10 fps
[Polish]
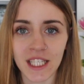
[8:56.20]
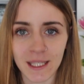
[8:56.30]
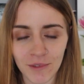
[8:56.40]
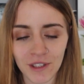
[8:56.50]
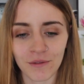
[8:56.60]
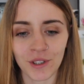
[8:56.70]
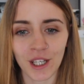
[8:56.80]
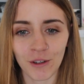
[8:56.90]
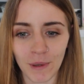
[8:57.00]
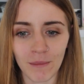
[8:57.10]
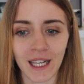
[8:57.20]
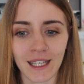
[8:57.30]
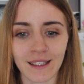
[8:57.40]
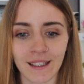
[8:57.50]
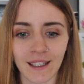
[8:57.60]
się zmotywuję, kupię
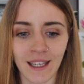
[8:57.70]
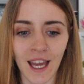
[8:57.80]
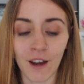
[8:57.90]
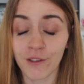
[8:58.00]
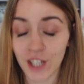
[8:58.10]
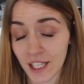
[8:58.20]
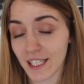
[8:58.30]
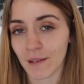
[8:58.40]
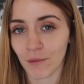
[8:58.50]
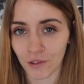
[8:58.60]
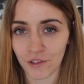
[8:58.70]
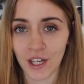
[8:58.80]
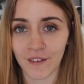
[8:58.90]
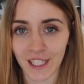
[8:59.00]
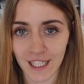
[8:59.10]
bilety wcześniej, bo to
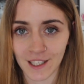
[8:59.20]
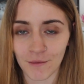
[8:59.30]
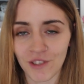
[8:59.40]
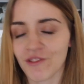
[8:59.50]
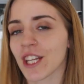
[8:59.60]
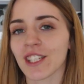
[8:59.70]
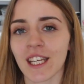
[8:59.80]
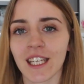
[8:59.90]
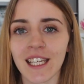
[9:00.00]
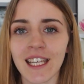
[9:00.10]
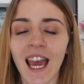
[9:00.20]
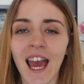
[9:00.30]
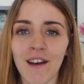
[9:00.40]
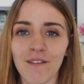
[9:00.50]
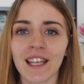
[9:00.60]
trzeba właśnie zrobić wcześniej i
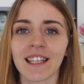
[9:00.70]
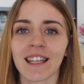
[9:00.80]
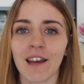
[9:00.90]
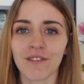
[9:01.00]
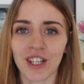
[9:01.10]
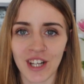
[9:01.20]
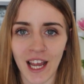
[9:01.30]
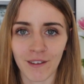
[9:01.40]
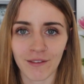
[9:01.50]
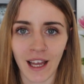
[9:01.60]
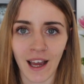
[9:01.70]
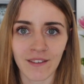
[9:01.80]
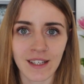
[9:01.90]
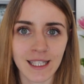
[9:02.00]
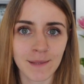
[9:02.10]
wejdę na wieżę Eiffla,
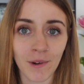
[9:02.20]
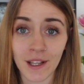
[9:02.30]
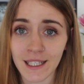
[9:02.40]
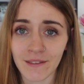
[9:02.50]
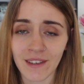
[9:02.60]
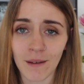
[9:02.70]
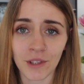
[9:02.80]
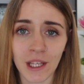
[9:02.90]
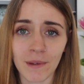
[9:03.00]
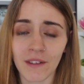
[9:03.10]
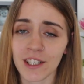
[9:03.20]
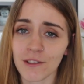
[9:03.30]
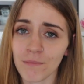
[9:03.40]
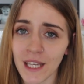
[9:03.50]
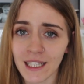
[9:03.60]
a więc polecam Wam, bo naprawdę
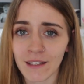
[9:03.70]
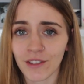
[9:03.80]
są piękne